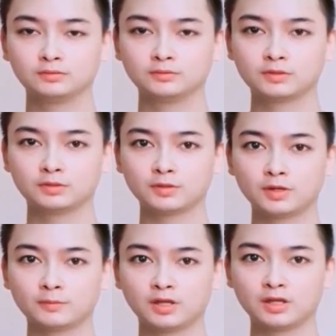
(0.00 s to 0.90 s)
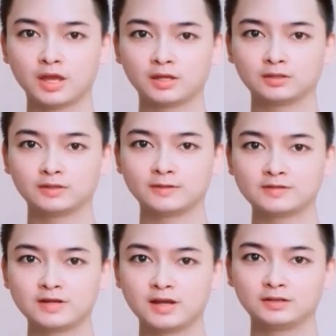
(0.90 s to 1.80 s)
la famosa se
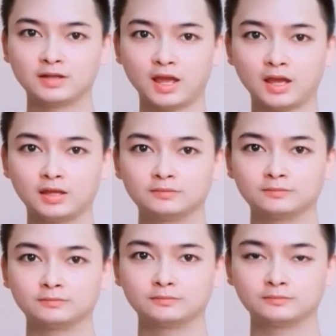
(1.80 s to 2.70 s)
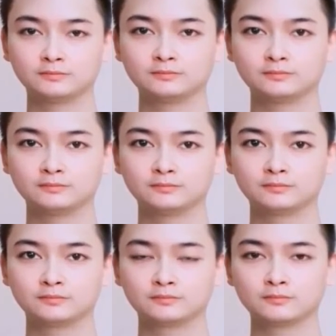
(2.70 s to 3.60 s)
dedicaba a pensar en su vida hasta que
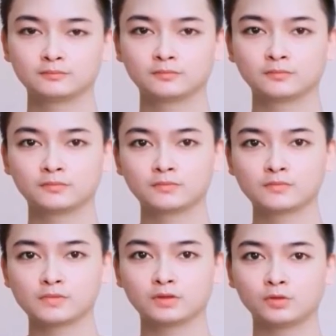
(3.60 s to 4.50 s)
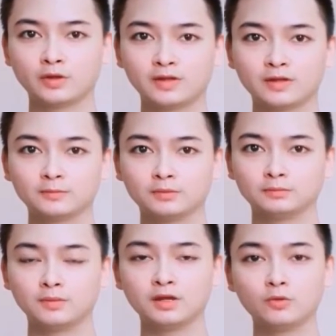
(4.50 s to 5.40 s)
pudo encontrar sentido a su
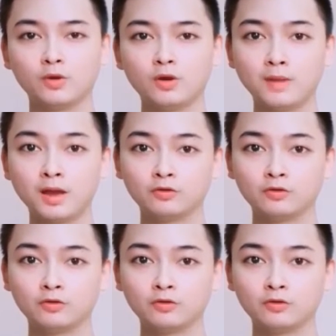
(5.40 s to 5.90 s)
existencia.